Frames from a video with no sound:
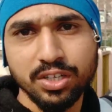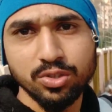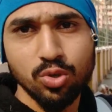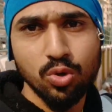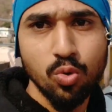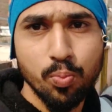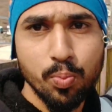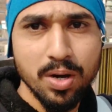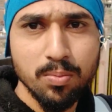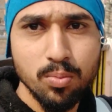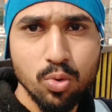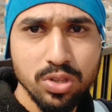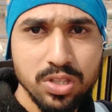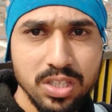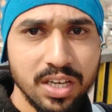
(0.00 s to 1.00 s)
की जो ऊपर
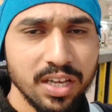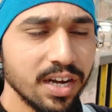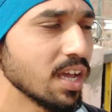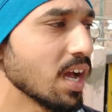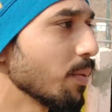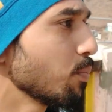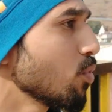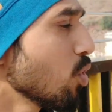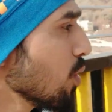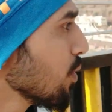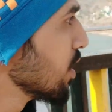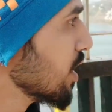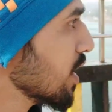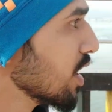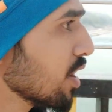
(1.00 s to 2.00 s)
मूर्ति दिख रही है
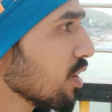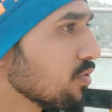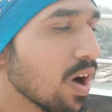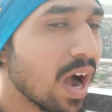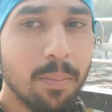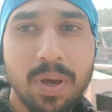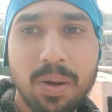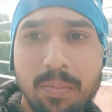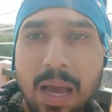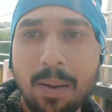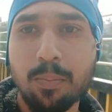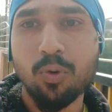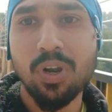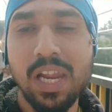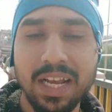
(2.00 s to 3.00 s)
आपको वहाँ पर मैं
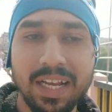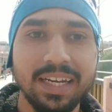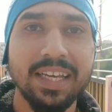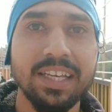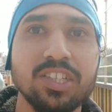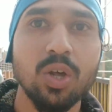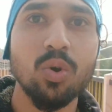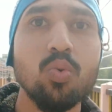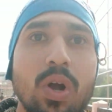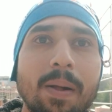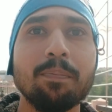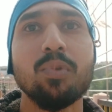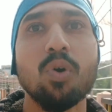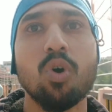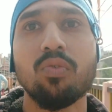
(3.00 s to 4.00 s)
आपको लेकर के चलूँगा
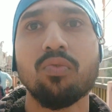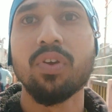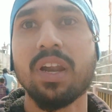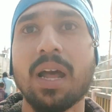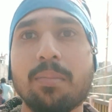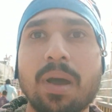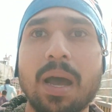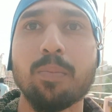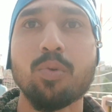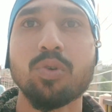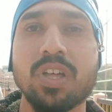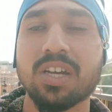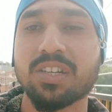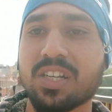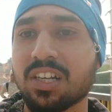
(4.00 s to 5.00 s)
और फिर हम आपको
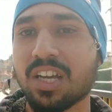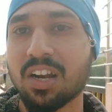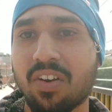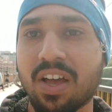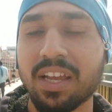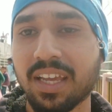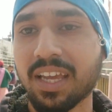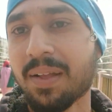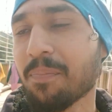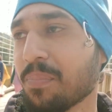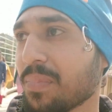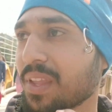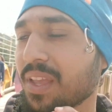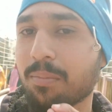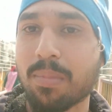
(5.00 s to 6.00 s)
दर्शन करवाएंगे
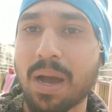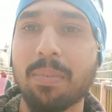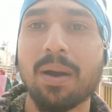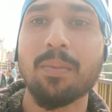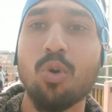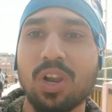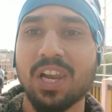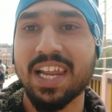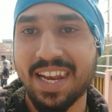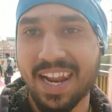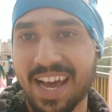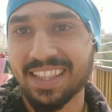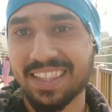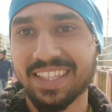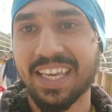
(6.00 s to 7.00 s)
बाबा
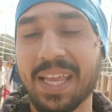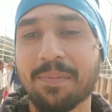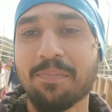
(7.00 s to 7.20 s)
भोलेनाथ के